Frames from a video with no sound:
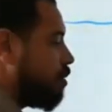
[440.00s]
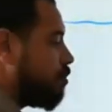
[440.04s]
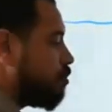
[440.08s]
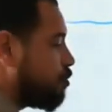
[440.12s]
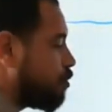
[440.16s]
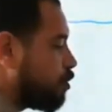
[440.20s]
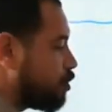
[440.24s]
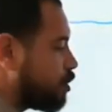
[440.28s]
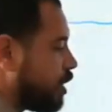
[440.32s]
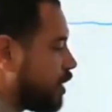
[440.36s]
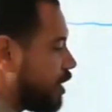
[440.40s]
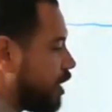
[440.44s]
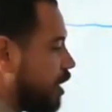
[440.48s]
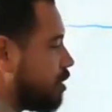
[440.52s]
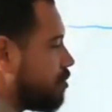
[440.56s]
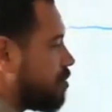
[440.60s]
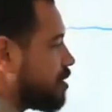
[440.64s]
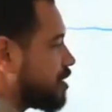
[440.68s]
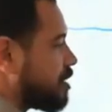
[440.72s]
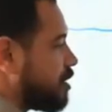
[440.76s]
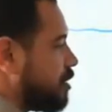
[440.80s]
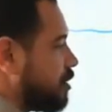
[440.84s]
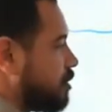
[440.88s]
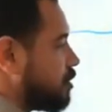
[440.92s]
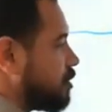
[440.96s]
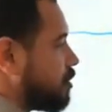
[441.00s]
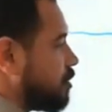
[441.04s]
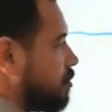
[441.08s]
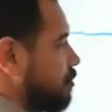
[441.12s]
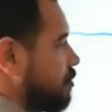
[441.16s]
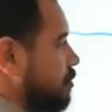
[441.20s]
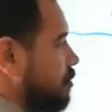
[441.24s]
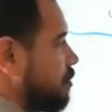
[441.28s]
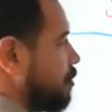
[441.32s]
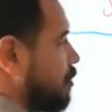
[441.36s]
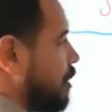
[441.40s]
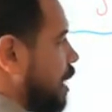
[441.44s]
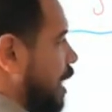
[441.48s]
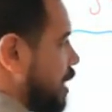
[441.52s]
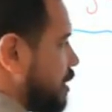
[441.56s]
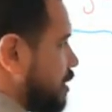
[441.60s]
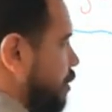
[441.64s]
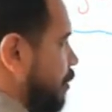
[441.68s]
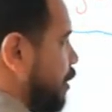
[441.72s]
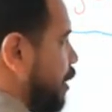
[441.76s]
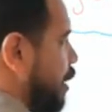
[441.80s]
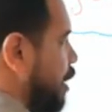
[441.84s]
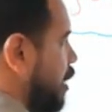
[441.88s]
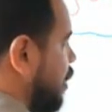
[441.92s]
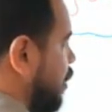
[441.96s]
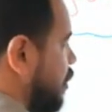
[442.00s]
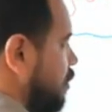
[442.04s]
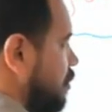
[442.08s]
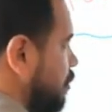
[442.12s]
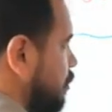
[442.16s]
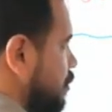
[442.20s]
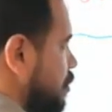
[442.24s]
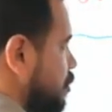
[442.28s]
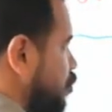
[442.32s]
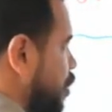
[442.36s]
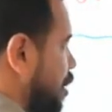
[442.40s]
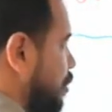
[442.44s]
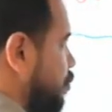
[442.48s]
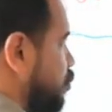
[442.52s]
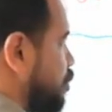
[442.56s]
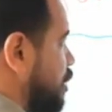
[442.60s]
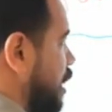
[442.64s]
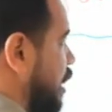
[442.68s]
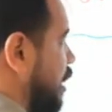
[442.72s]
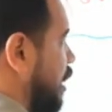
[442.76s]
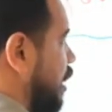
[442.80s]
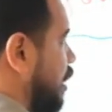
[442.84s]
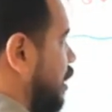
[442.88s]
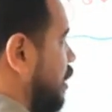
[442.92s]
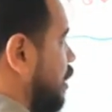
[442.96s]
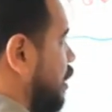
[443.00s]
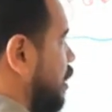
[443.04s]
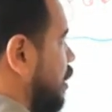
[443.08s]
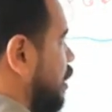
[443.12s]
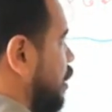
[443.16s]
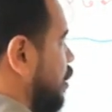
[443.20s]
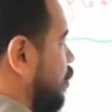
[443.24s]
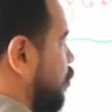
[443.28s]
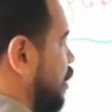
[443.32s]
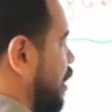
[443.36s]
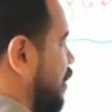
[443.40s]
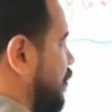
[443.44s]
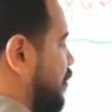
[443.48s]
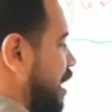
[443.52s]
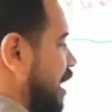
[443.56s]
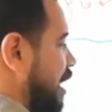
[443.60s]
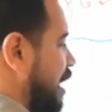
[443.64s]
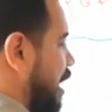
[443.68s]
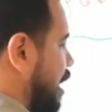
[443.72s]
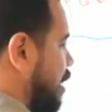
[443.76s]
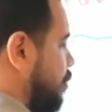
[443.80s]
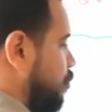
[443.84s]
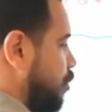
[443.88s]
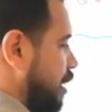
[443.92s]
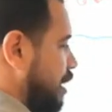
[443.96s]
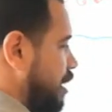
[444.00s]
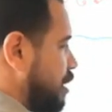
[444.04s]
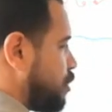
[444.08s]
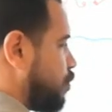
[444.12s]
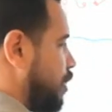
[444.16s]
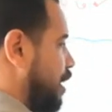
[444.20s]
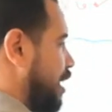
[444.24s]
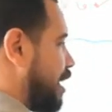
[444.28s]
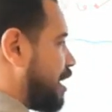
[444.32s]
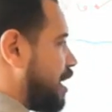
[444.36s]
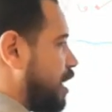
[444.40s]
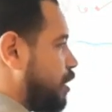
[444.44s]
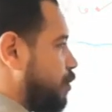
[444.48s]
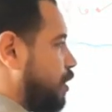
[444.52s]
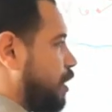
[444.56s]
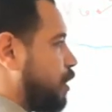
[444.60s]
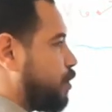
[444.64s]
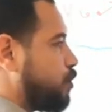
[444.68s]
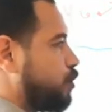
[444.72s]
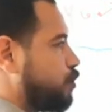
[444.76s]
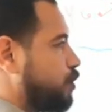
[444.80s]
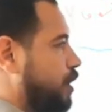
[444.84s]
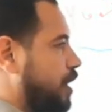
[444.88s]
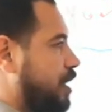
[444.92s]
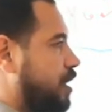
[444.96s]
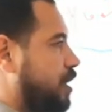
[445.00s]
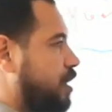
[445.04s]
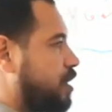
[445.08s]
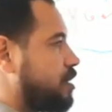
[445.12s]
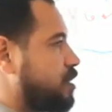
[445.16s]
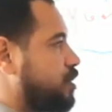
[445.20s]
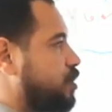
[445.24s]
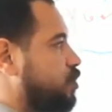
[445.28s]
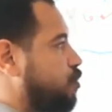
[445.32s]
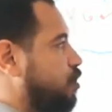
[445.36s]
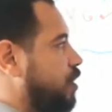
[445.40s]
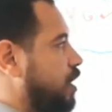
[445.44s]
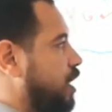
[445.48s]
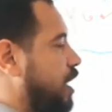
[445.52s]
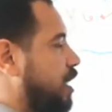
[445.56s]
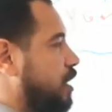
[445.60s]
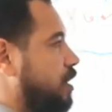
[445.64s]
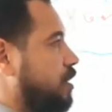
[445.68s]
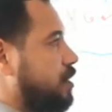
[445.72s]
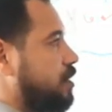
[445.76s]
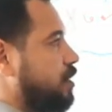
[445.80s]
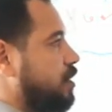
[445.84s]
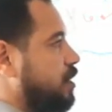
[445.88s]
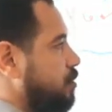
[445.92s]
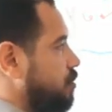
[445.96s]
والمضارع البسيط عايز اعمل لها سؤال مزين ولا فيها لا ام ولا اذ ولا كان ولا كود ولا القصد دي كلها